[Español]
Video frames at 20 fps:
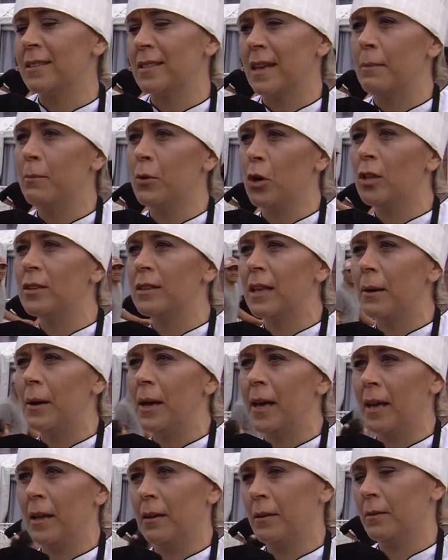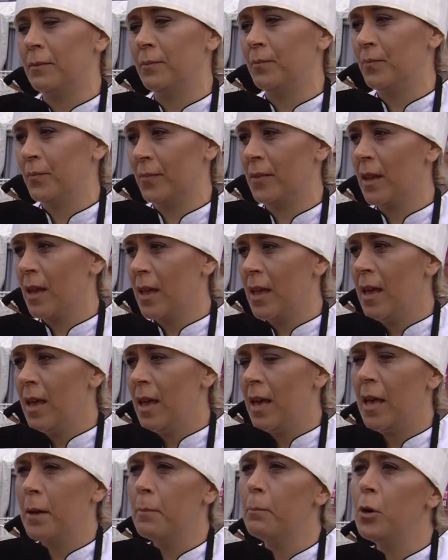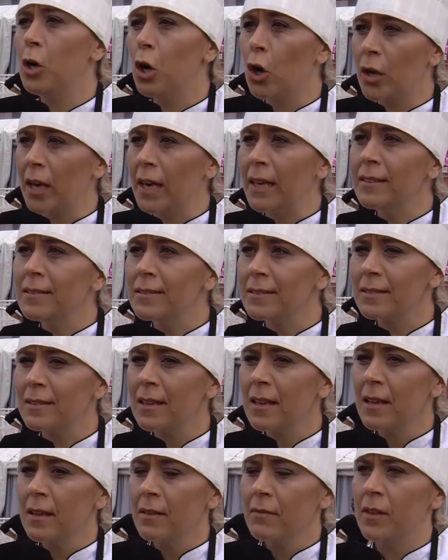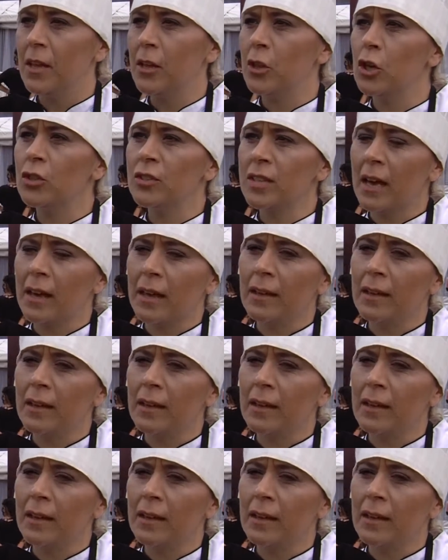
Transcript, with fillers: ensambló en bloques de 12